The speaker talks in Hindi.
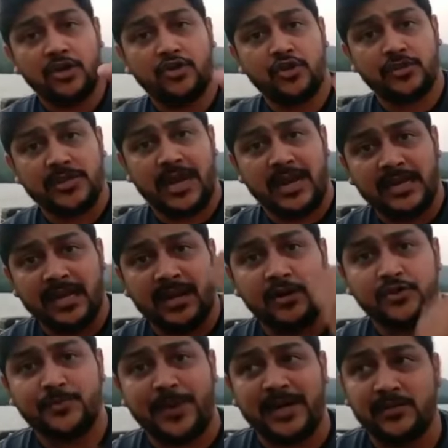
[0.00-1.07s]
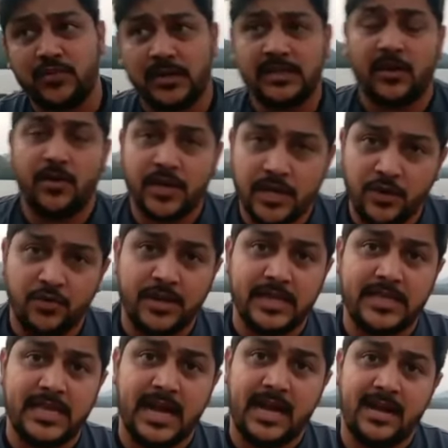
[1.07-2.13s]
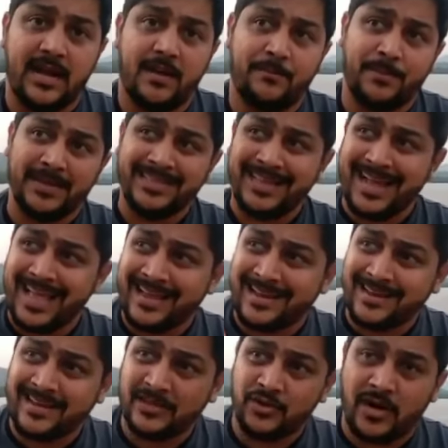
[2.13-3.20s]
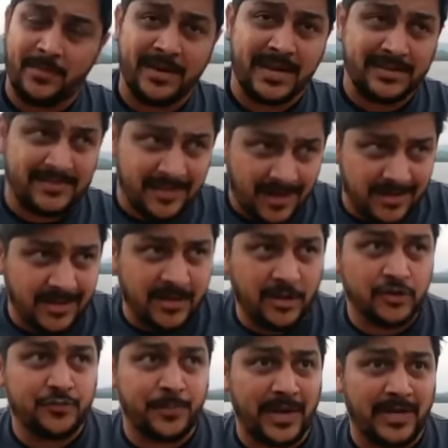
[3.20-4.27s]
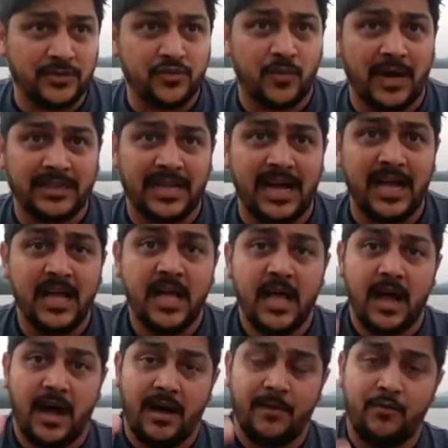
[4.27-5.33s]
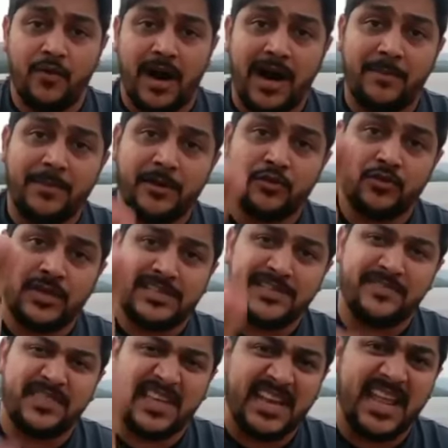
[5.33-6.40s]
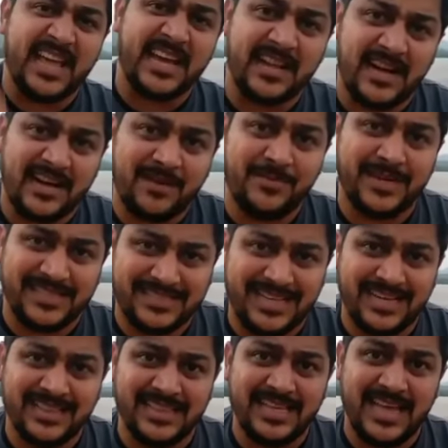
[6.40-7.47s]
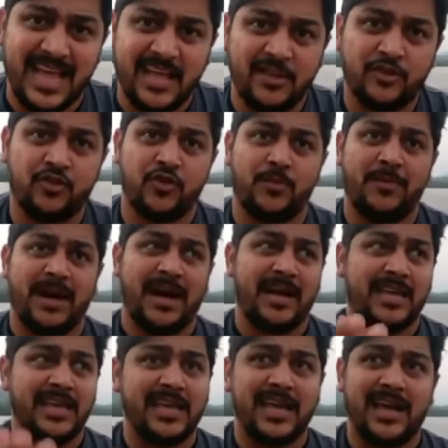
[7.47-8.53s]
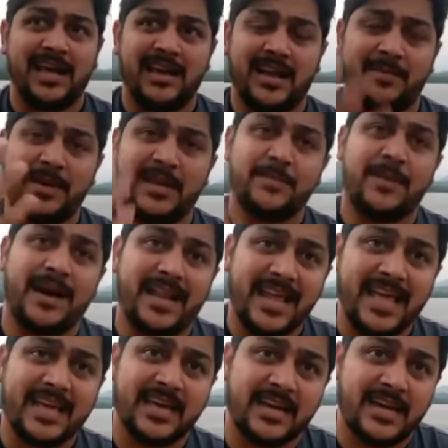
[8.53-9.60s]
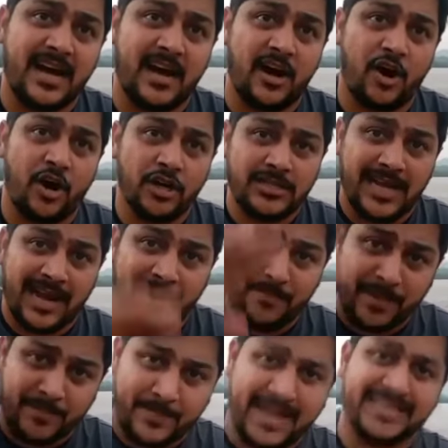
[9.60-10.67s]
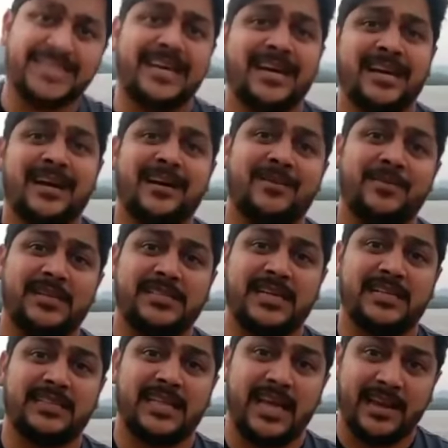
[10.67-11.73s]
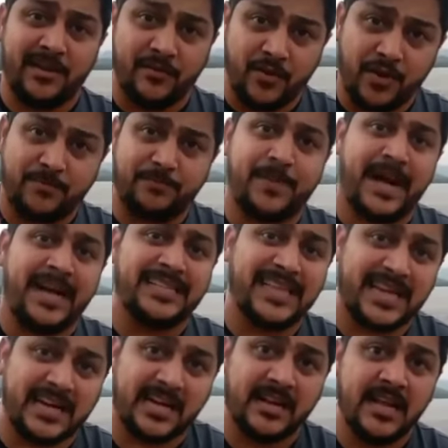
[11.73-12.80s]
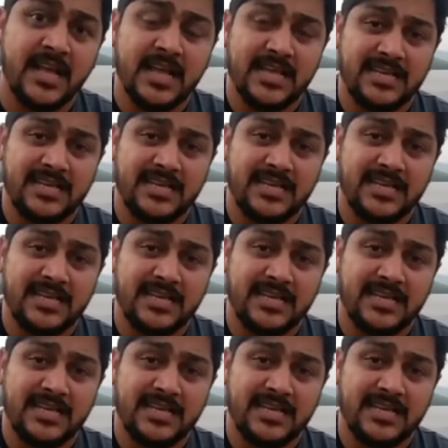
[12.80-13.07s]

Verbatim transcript: और जो स्लाटर हाउस पास हुआ था वो क्यों नहीं दिया पंद्रह एकड़ का जो हमारा स्लाटर हाउस पास हुआ था अब वहाँ पर तूने सिर्फ तीन एकड़ का कब्रस्तान दिया है तो बाकी क्या है हमारे बारह एकड़ का और जहाँ पर पाँच एकड़ का कब्रस्तान था यानी वो पाँच एकड़